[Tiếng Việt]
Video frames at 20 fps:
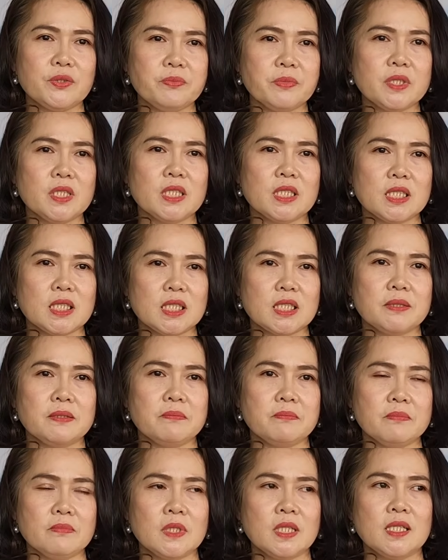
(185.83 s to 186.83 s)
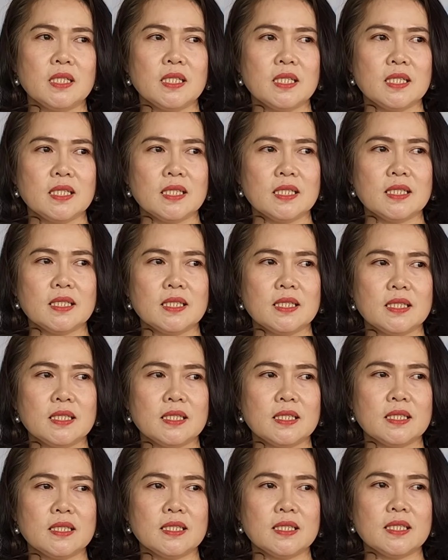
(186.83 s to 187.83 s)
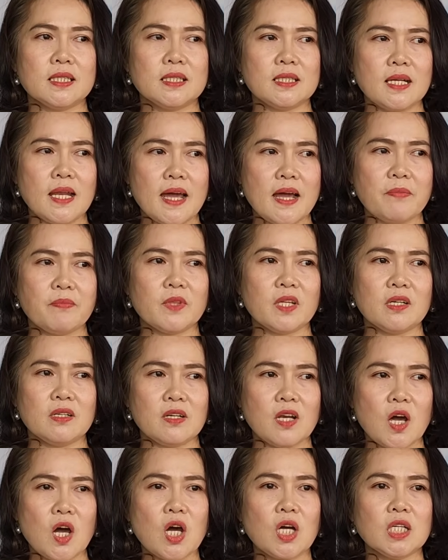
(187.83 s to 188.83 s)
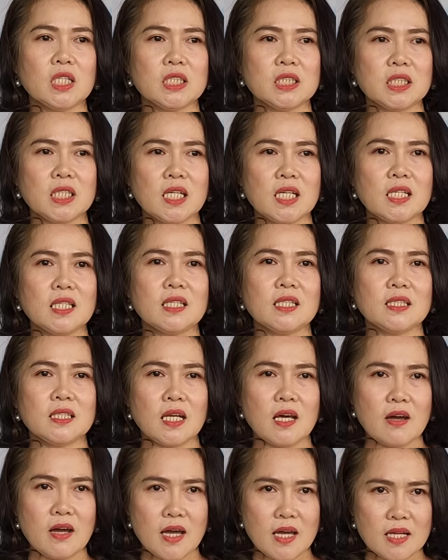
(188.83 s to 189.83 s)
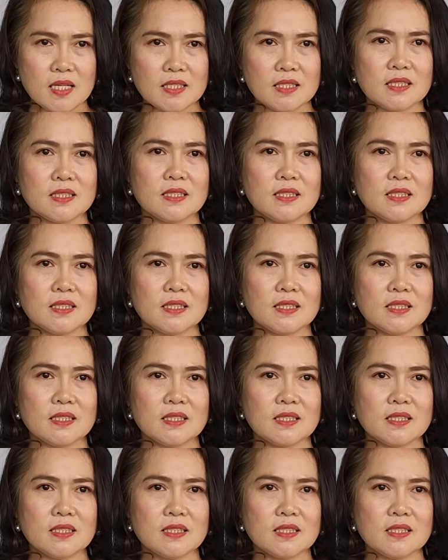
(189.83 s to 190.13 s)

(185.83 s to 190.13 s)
chung là à, tự làm tự lo kinh tế tự lo hết